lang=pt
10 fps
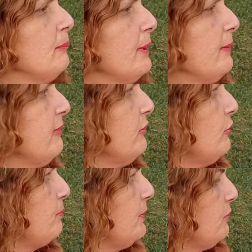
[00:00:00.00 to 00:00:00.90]
Para se
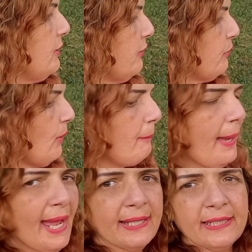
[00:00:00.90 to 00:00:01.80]
despedir da sua
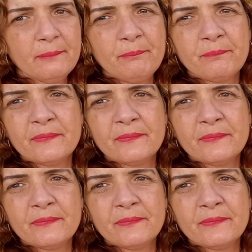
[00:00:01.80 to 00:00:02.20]
amada.